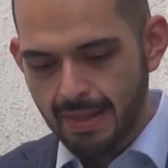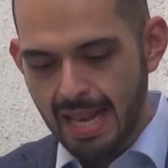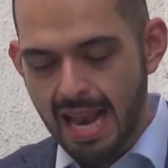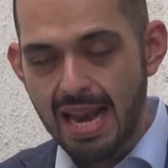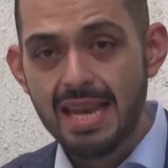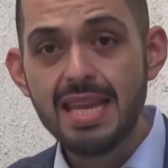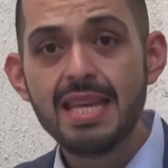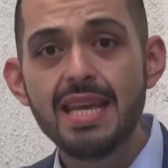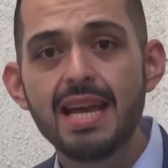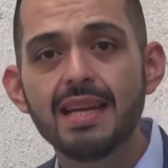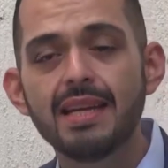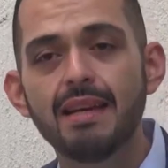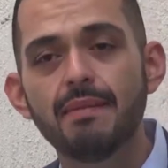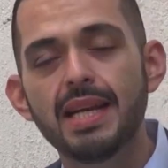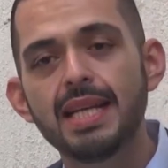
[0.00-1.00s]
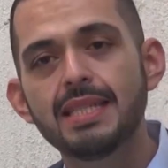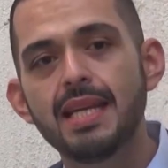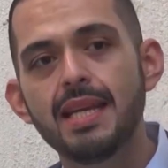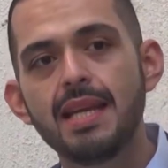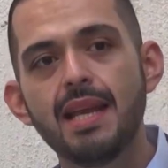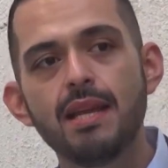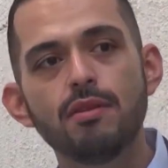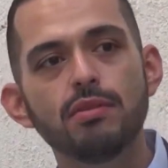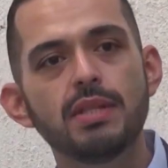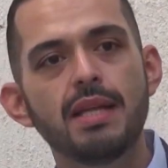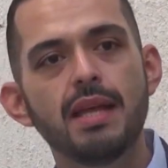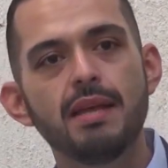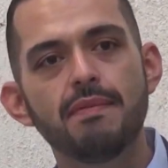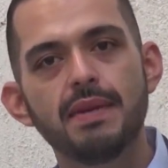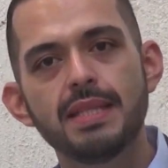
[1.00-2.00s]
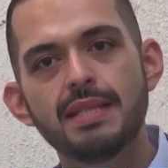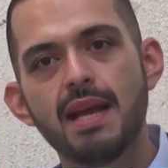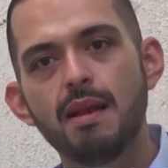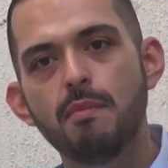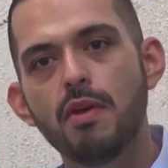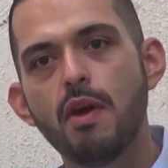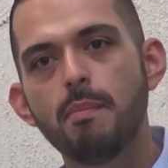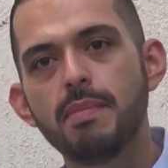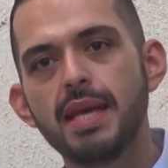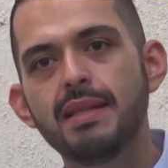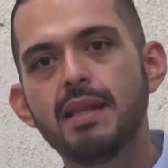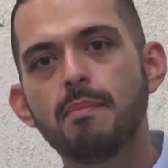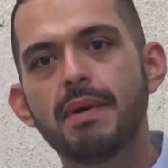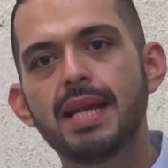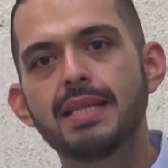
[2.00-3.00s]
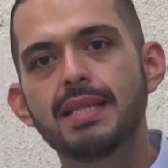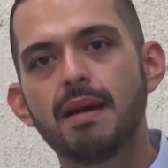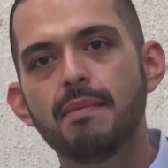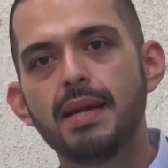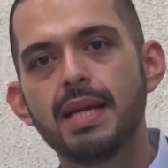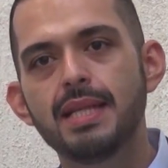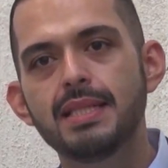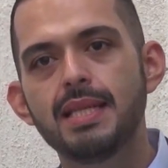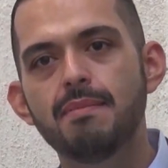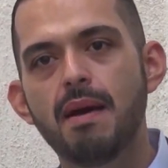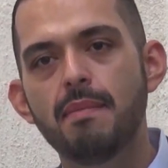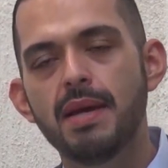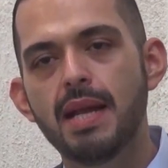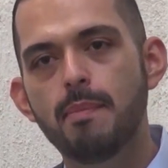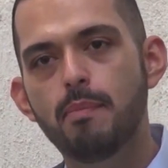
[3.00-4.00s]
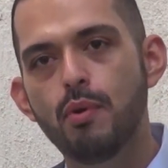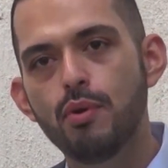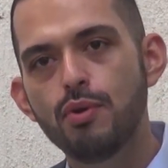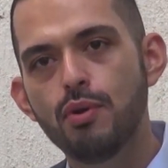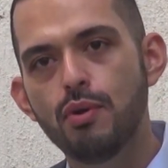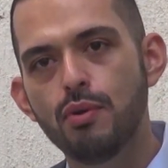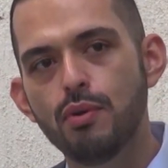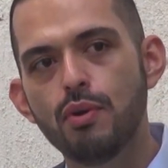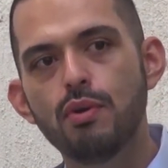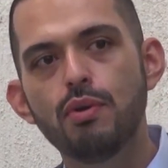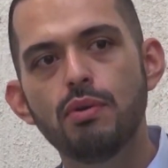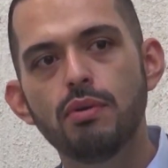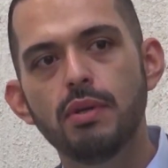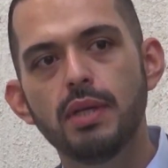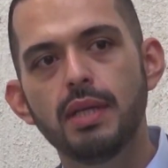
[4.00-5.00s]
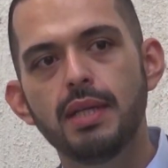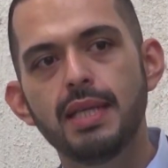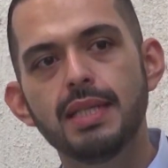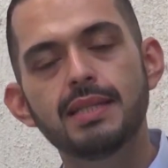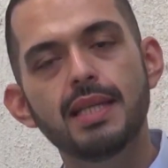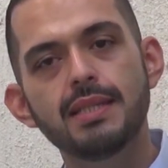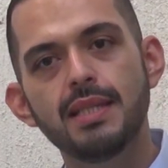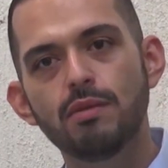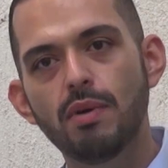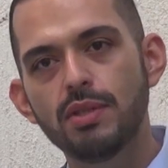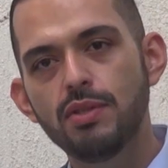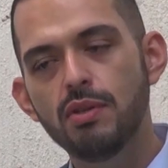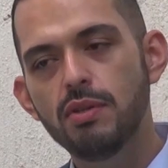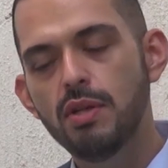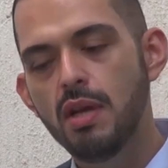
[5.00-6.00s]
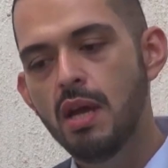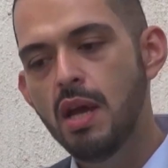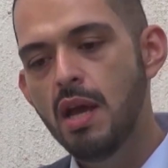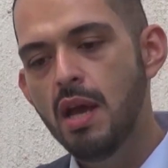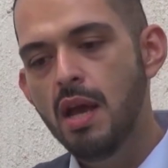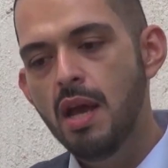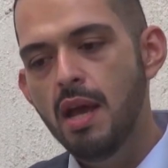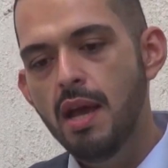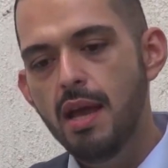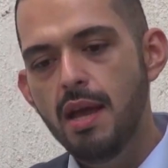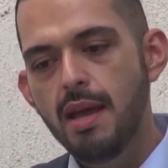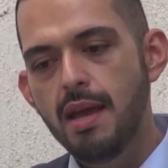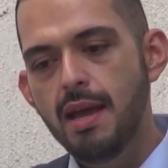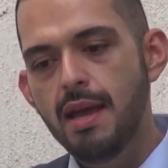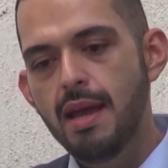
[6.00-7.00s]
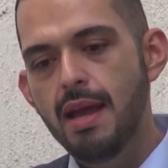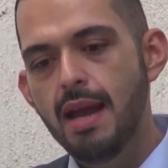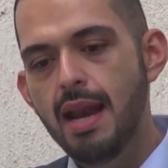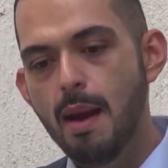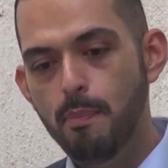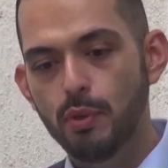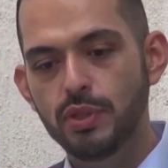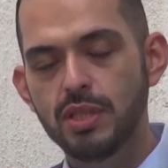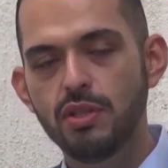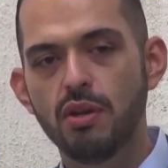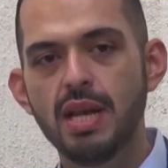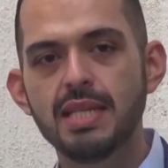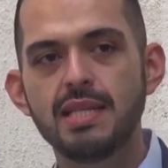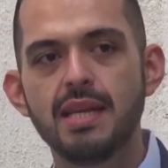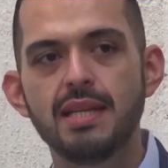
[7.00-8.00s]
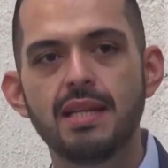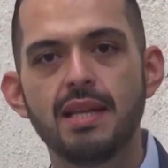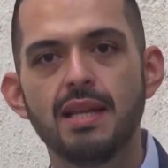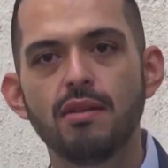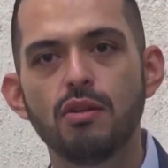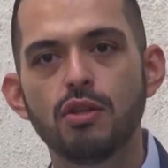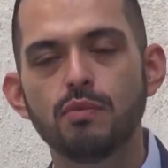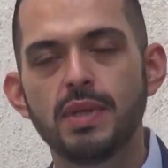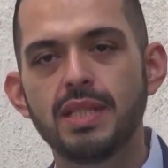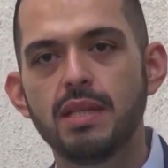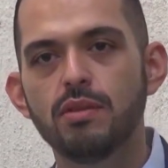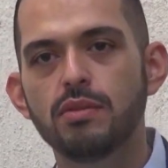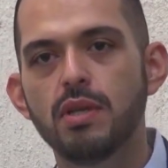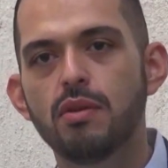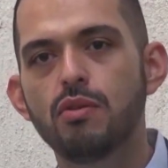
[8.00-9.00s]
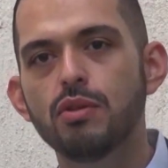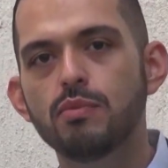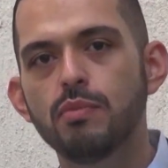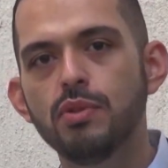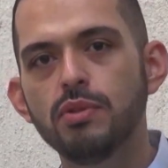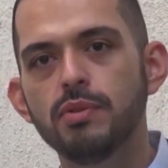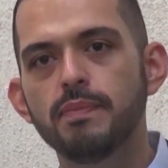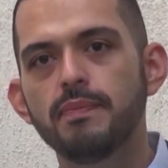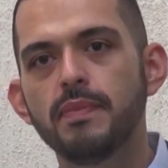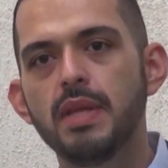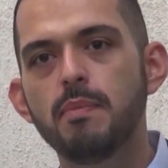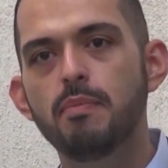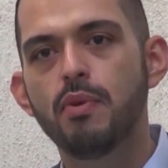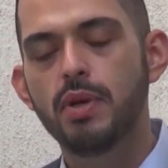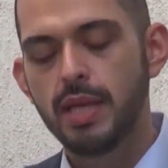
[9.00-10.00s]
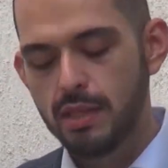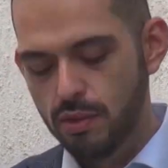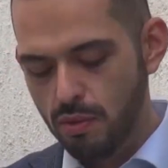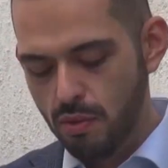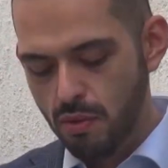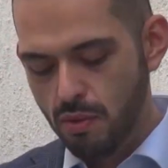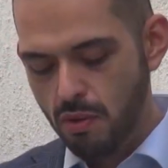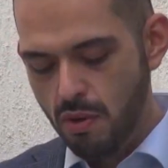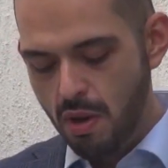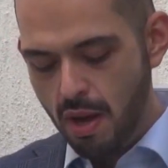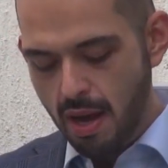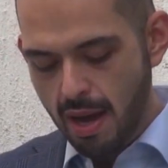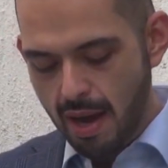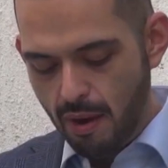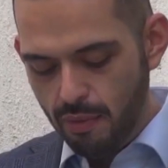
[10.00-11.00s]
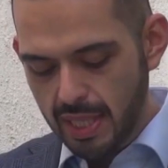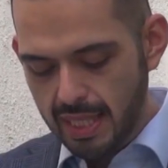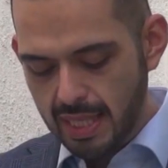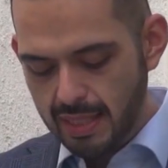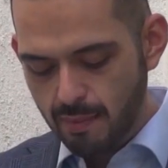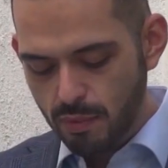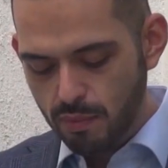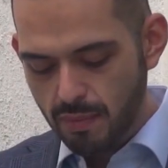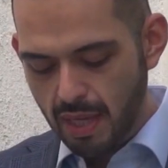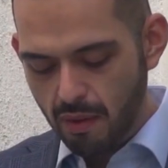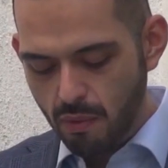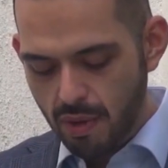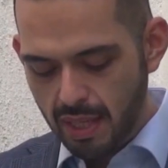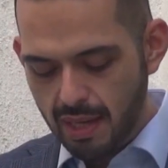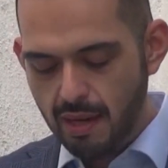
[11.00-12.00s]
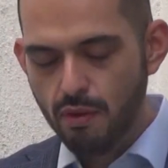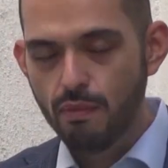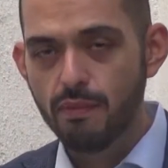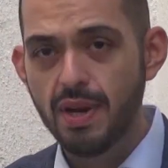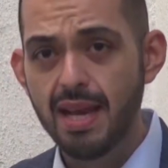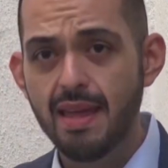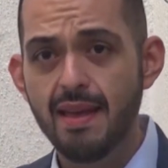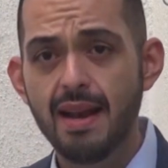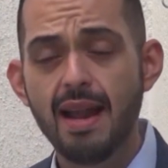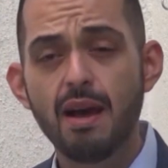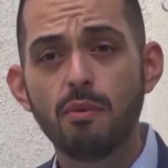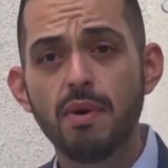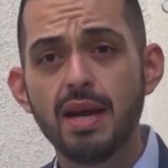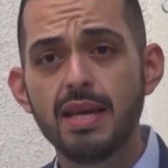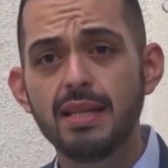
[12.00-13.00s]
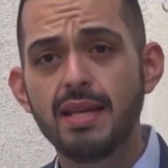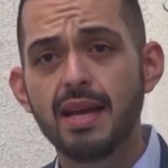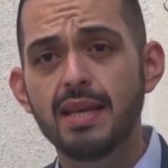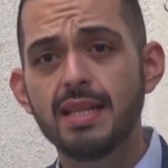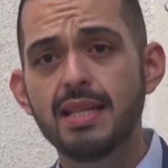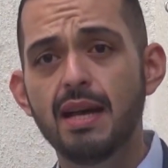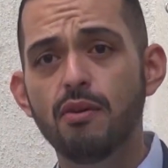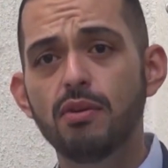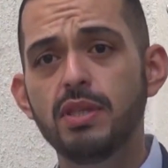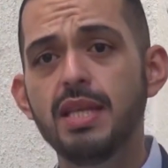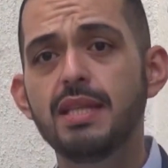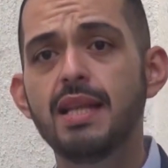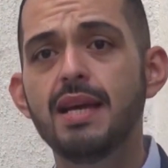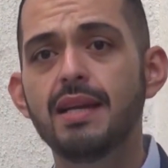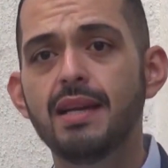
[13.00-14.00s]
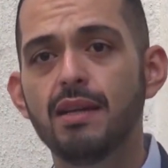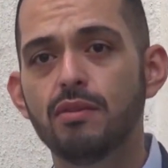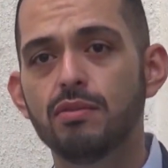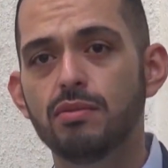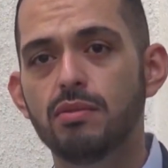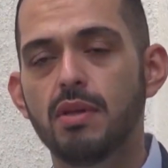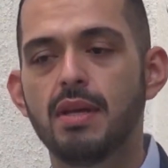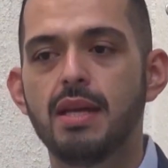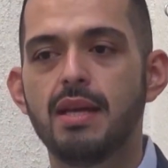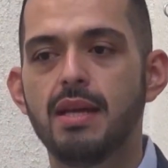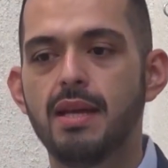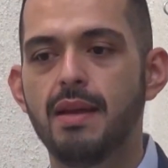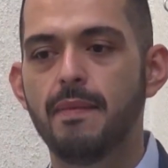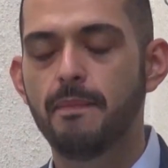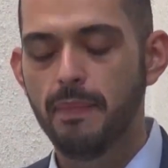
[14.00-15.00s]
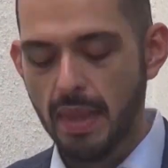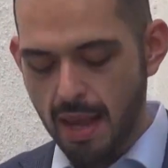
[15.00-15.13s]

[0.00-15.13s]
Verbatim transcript: la línea que van a seguir ellos en la defensa del medio ambiente para saber si va a haber apoyo o no en esta situación. Eh, la posesión la sigue teniendo los vecinos de Cosmos y por eso Ahorita hacemos mancuerna con Feria del Agua y Tianguis La Gotita, que nos eh,